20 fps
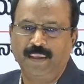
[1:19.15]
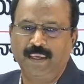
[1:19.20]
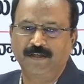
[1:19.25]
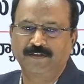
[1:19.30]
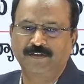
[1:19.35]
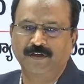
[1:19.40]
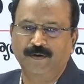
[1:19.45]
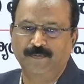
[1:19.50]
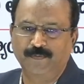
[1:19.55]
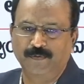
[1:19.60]

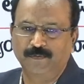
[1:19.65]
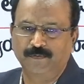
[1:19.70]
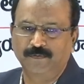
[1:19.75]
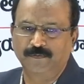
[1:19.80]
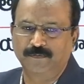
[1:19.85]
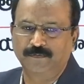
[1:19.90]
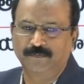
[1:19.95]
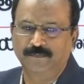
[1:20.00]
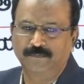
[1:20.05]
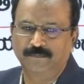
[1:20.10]
ఎగ్జామ్ను
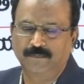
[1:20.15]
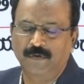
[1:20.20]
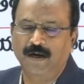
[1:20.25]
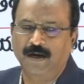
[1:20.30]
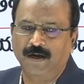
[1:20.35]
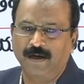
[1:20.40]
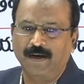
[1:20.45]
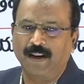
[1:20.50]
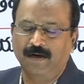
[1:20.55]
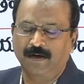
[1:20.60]

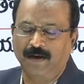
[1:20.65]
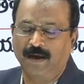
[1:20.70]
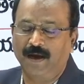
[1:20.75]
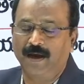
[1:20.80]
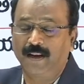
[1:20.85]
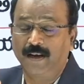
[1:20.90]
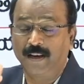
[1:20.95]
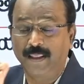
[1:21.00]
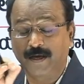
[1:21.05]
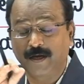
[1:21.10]
బాగా
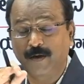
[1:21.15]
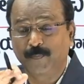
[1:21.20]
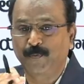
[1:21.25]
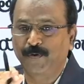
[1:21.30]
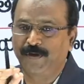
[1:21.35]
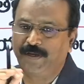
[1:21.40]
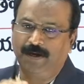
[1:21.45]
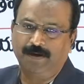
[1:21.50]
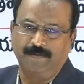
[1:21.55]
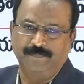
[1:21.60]

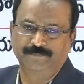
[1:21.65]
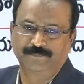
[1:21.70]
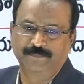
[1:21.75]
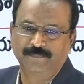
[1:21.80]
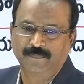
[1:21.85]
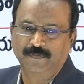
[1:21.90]
రాయలేకపోయారు